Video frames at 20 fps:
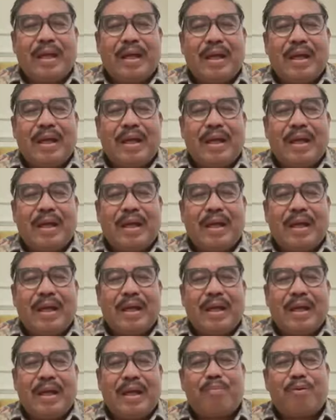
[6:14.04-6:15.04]
kelompok
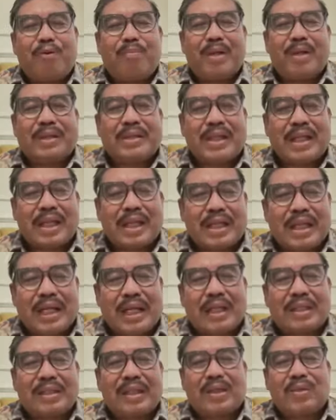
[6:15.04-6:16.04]
masyarakat
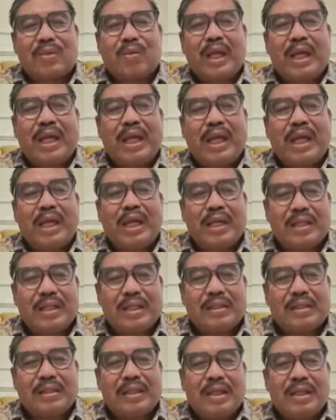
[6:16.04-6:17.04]
atau elit,
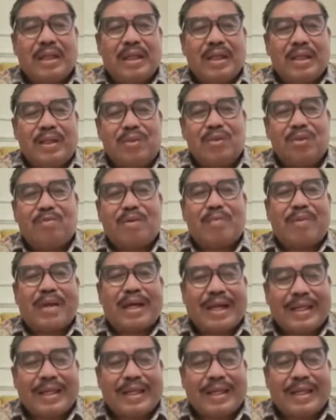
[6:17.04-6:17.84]
itu berbahaya.